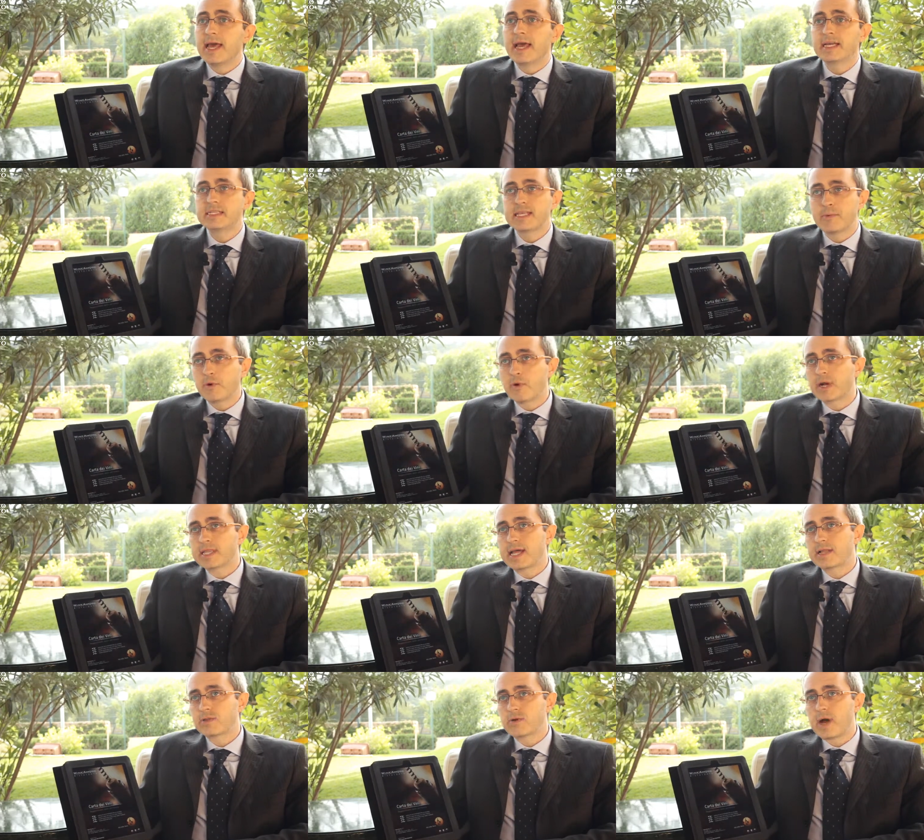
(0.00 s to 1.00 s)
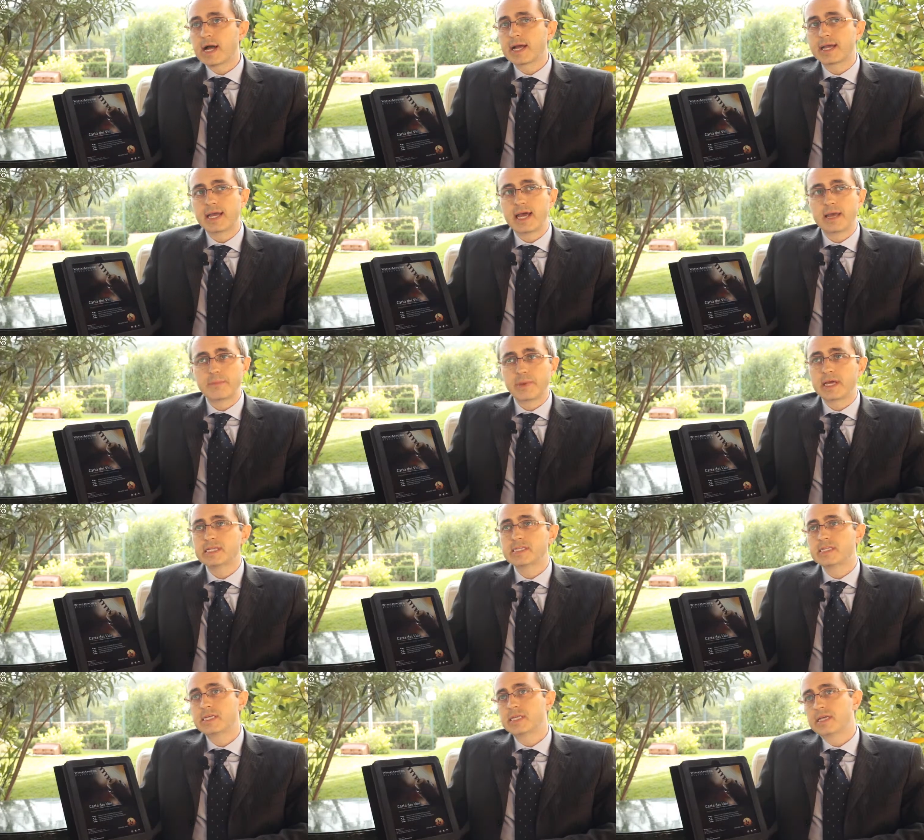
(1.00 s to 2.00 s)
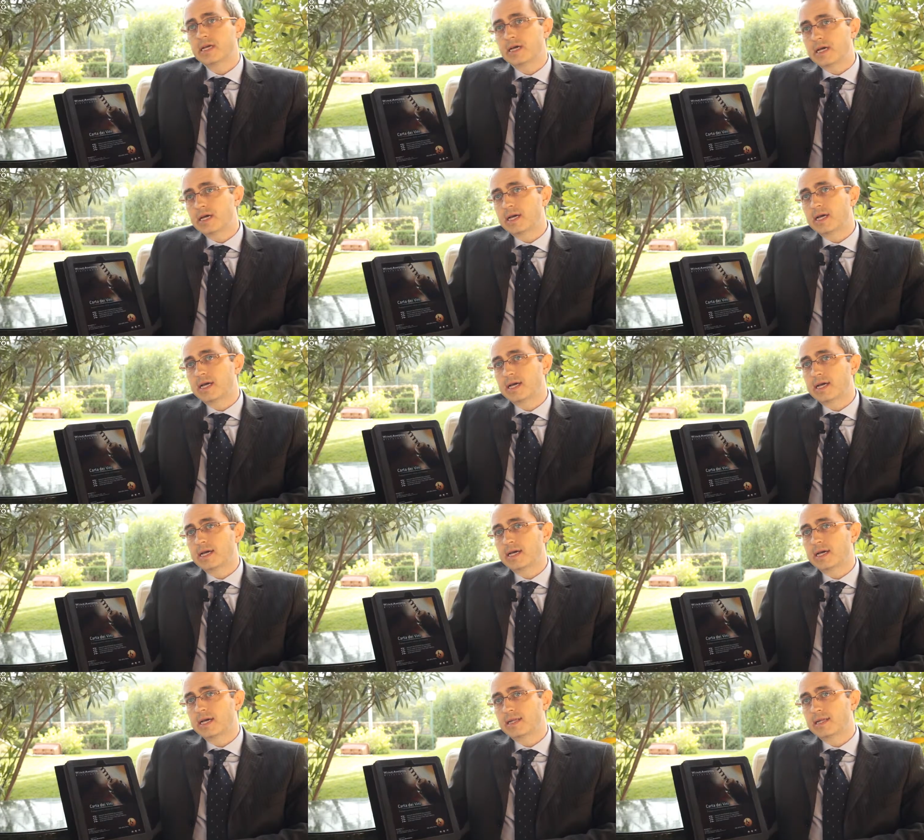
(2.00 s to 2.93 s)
e stiamo guardando anche ai paesi eh,